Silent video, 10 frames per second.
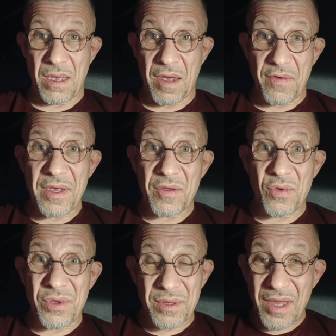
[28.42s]
А вы
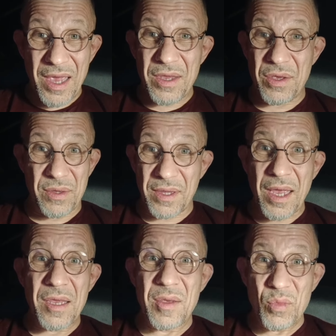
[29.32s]
этого не знаете и
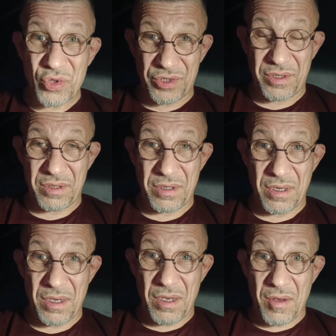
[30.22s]
знать не можете,
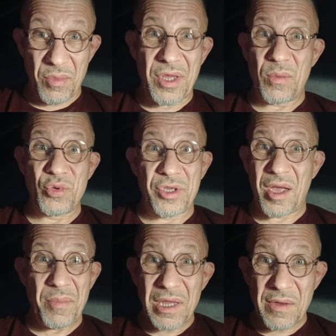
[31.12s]
потому что
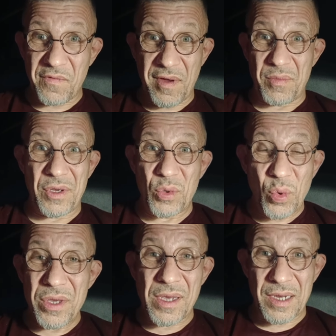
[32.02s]
об этом вам
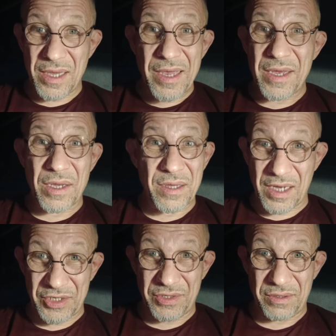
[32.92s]
никто никогда не
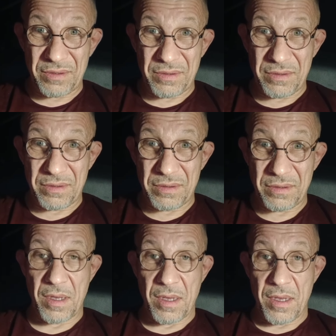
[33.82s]
расскажет.
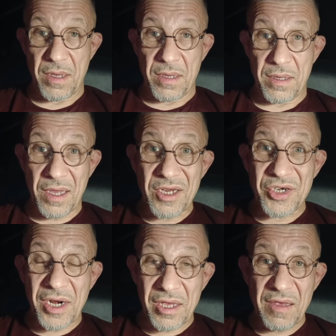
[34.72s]

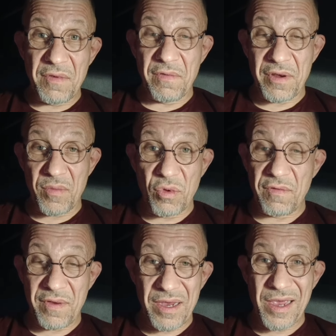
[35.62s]
Даже архивы времен
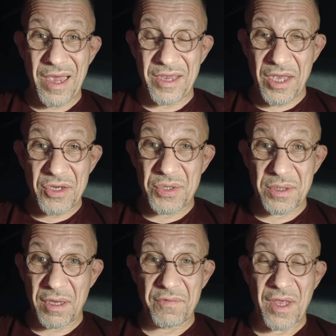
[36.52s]
Великой
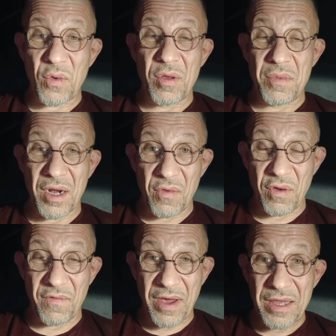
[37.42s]
Отечественной и Второй
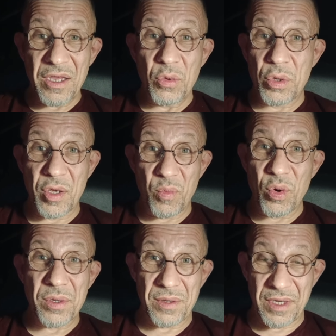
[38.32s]
мировой войны до сих
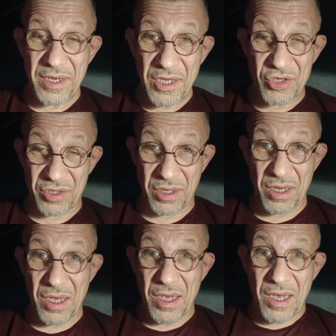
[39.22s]
пор засекречены,
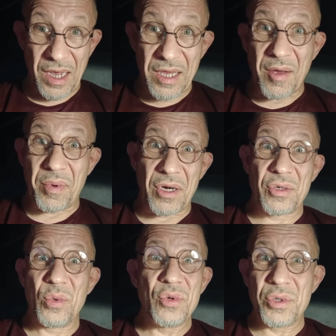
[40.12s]
хотя
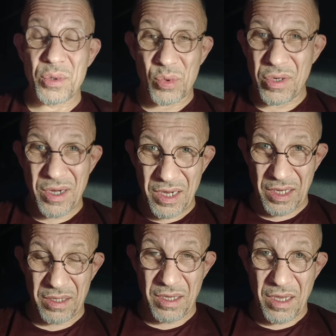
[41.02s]
прошло уже столько
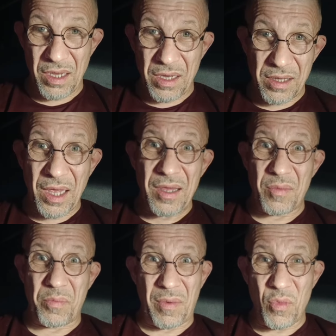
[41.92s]
лет.
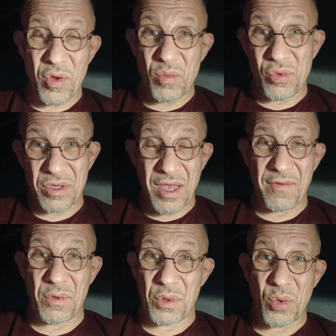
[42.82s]
Кстати, по-моему,
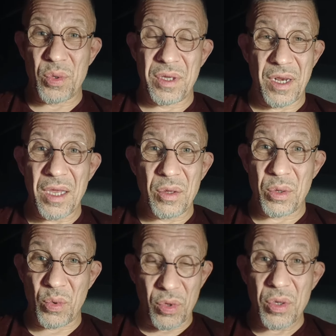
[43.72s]
недавно срок
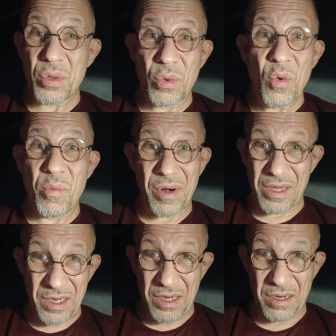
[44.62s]
секретности у них снова
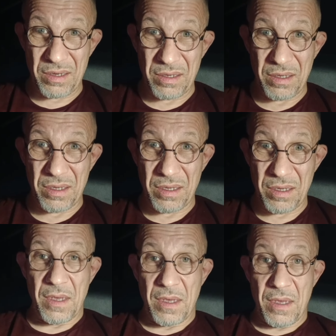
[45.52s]
продлили.
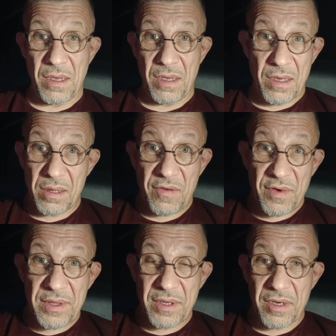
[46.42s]
Если
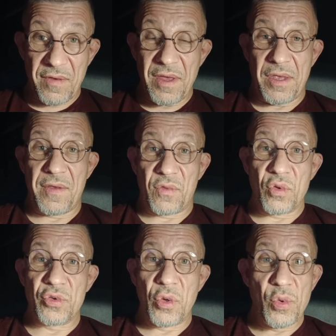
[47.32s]
вы искренне верите в
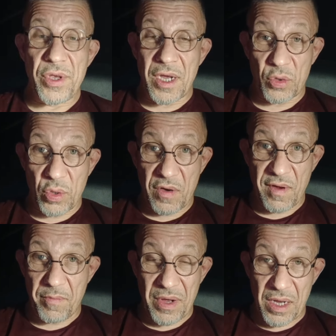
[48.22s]
то, что люди, которых
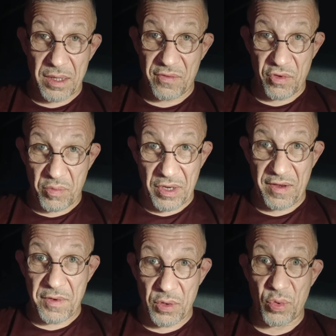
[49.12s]
вам показывают по
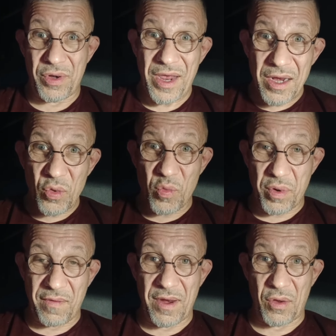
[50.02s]
телевизору, реально
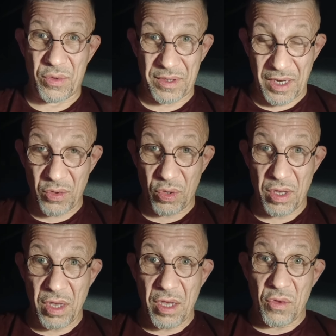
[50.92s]
управляют страной,
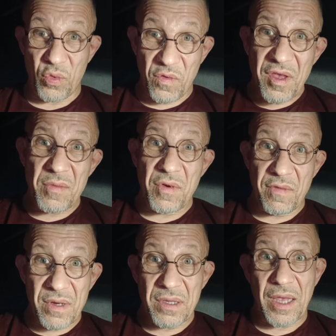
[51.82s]
то, видимо,
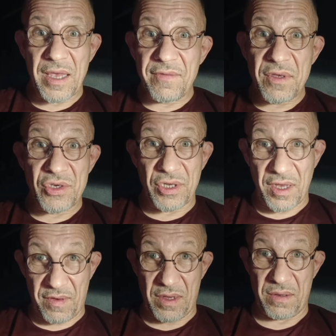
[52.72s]
вы наивный
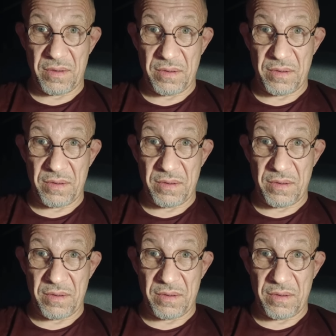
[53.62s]
человек.